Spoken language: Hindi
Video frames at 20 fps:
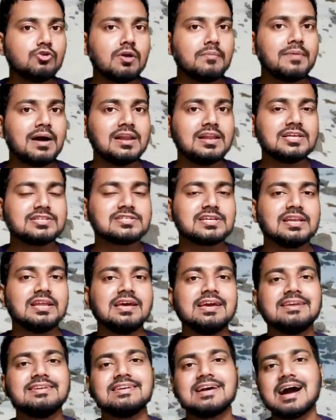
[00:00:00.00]
हुए हिमालय के
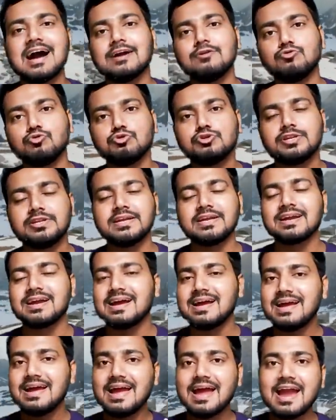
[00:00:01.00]
लिए यह हाइड्रोजन
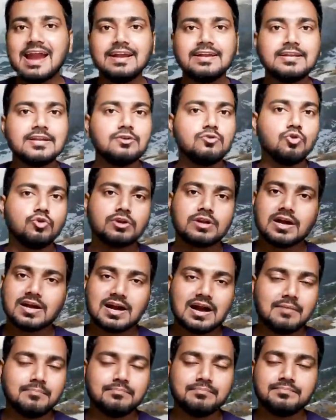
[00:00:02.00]
एक एंटीडोट का
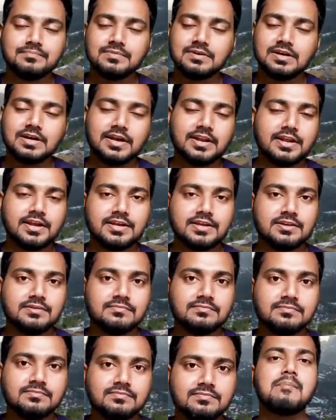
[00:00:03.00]
काम करेगी
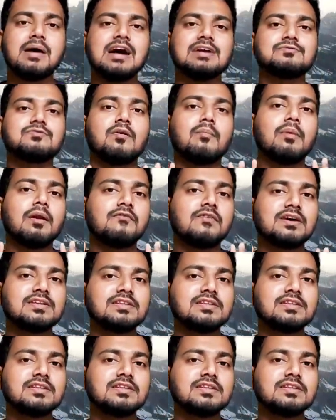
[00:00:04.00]
पांचवा बड़ा